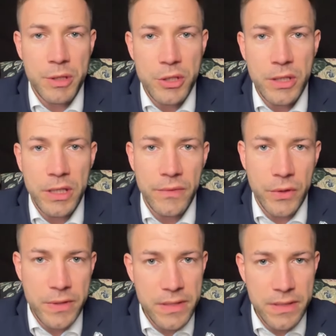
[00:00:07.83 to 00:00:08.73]
już przeczytać w
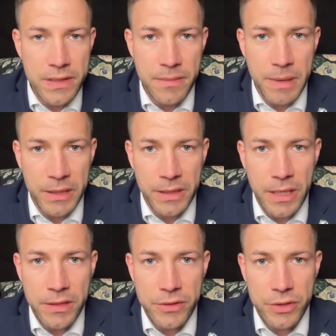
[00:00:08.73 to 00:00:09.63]
rosyjskich
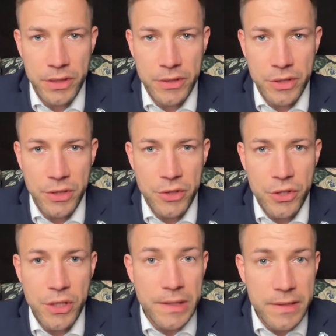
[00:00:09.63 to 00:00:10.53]
mediach, że
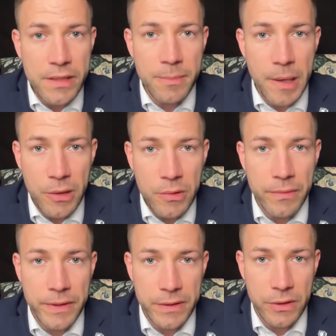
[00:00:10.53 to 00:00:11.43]
część chińskich
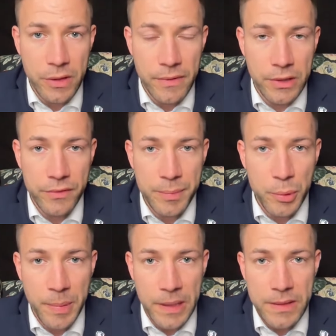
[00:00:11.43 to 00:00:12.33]
banków jest gotowa do
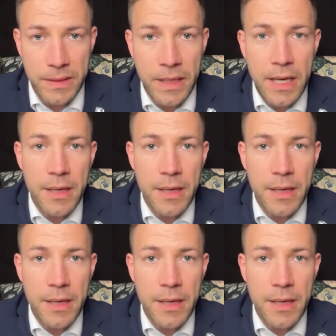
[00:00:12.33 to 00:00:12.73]
współpracy